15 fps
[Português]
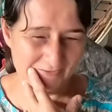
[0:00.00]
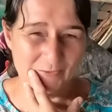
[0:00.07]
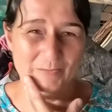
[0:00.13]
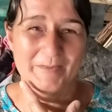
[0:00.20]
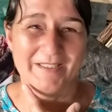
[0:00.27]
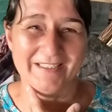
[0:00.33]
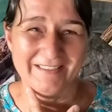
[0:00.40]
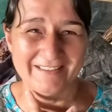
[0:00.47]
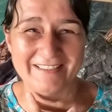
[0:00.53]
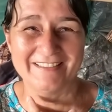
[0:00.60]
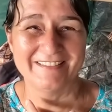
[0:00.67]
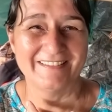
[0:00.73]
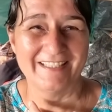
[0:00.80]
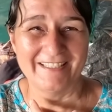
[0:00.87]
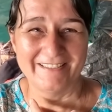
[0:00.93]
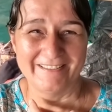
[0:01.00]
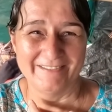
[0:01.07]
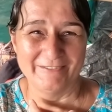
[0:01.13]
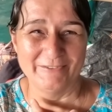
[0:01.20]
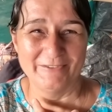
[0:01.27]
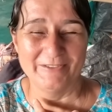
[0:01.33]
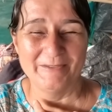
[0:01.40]
Tô bem, graças a
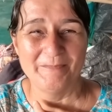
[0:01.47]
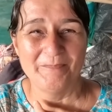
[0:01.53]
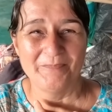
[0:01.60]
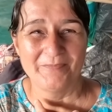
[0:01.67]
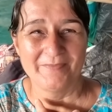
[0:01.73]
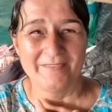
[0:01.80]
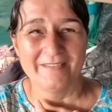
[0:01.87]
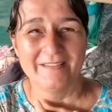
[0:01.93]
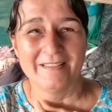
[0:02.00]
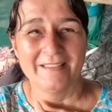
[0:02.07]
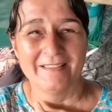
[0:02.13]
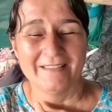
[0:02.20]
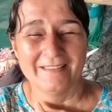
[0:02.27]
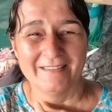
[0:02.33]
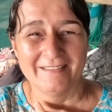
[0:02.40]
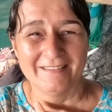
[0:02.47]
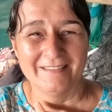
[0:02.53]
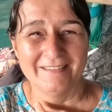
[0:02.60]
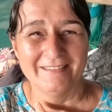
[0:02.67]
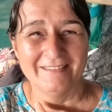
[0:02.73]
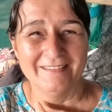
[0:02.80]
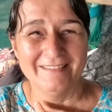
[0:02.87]
Deus. Vamos pescar?
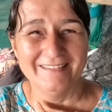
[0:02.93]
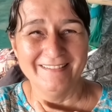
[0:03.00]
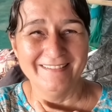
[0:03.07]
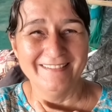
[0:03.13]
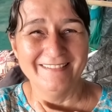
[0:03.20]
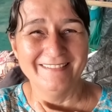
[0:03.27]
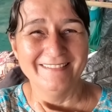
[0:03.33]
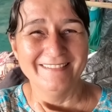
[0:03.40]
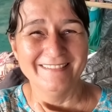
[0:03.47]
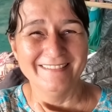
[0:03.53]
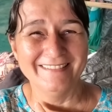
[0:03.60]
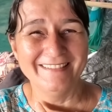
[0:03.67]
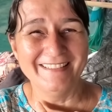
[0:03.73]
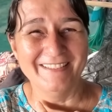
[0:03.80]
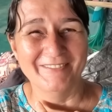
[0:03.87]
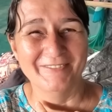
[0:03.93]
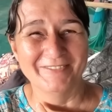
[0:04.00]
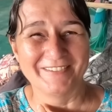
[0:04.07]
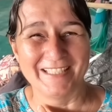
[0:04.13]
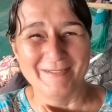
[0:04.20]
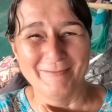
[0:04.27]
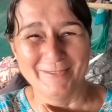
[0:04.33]
Não,
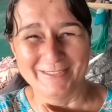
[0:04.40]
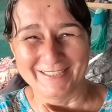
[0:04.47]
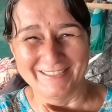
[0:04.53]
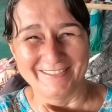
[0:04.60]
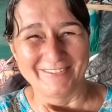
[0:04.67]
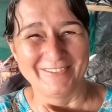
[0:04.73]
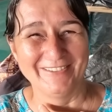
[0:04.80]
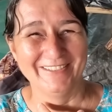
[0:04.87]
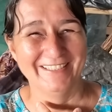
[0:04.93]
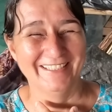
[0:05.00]
não tem mosquito.